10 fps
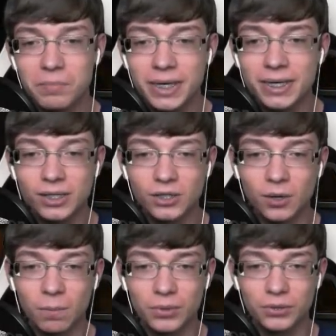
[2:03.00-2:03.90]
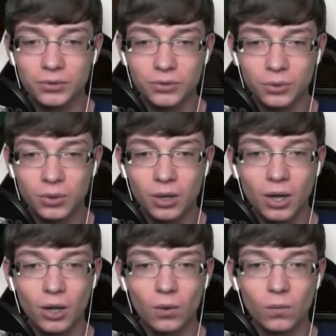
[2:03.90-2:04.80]
Mini-Zombies und so
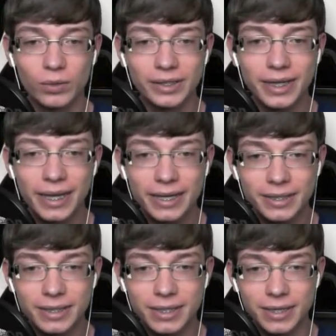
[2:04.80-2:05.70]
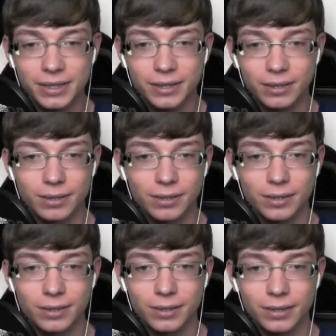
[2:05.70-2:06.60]
und sehe sie nicht.
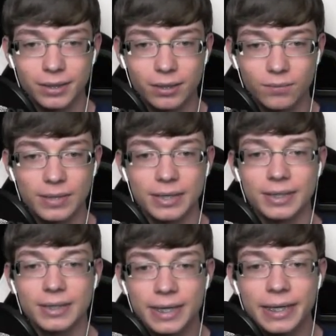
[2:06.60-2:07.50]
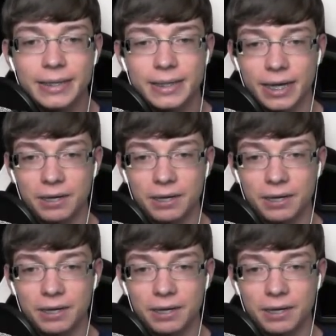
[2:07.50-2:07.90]
Ne? Und ich sehe sie